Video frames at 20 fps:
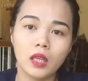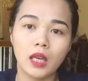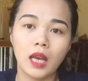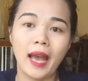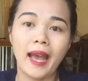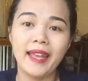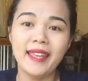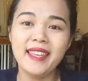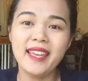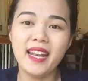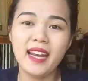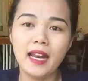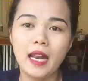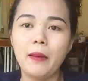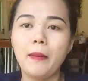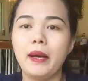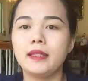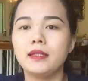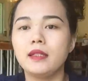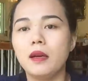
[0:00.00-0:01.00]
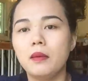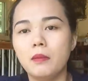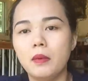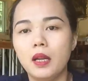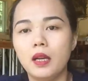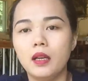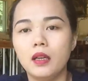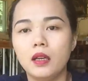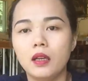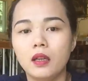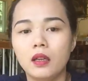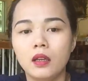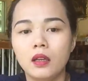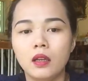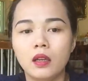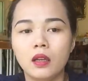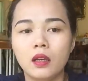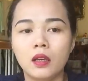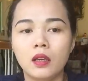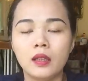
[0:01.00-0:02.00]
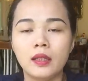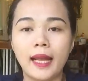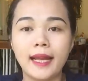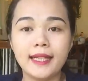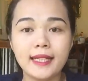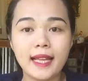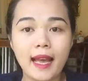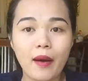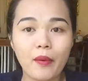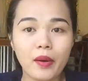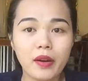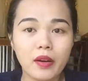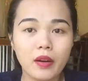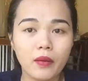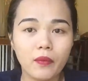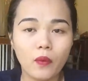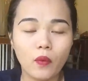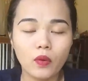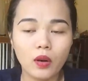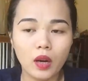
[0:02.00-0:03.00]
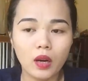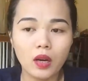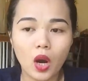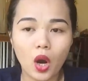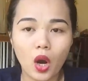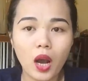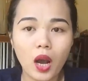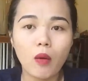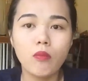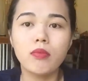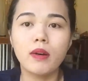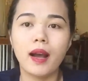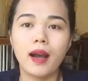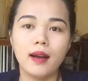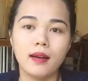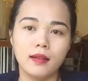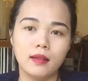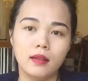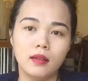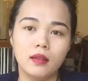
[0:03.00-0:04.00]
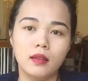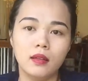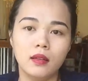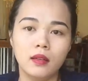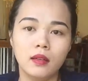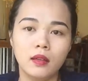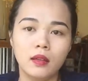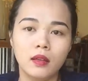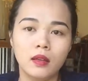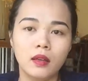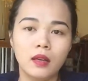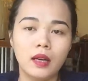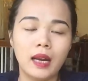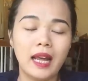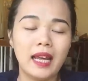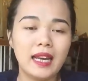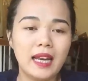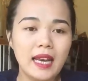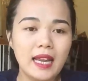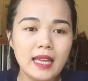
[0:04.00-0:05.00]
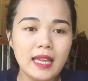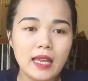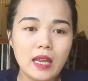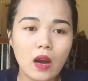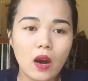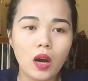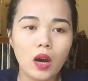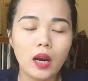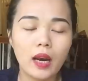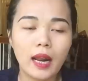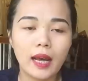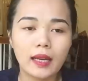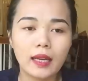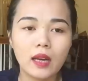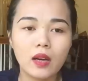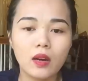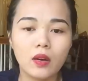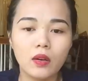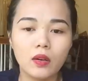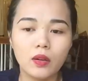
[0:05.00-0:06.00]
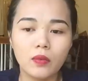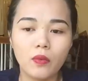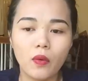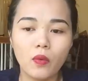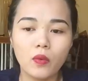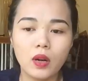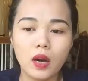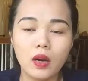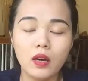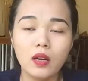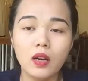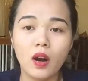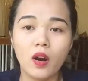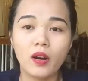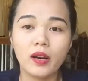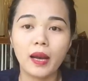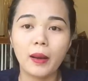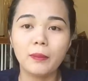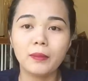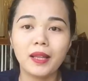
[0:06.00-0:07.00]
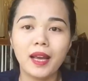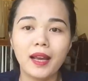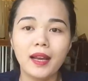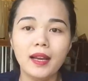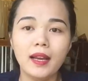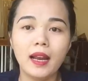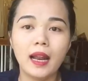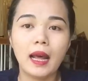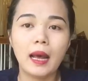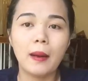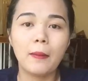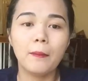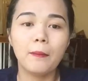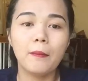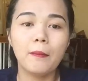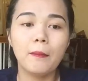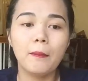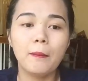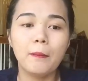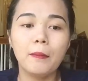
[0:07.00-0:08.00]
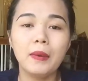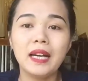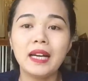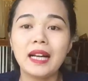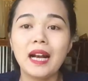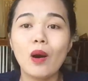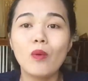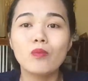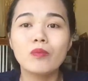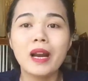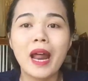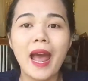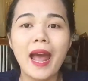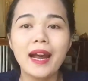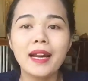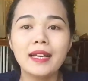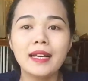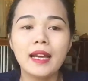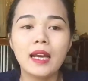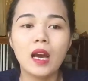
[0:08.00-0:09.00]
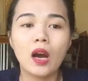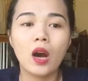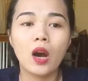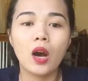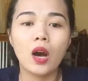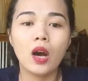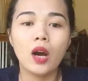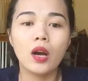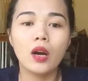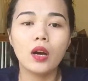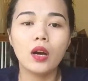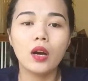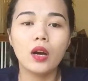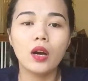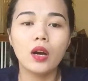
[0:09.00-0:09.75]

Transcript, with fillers: hãy nhìn lại bản thân mình tại sao cái người phụ nữ họ không cần là lý do là cái người phụ nữ họ cảm thấy là mình không đáng để họ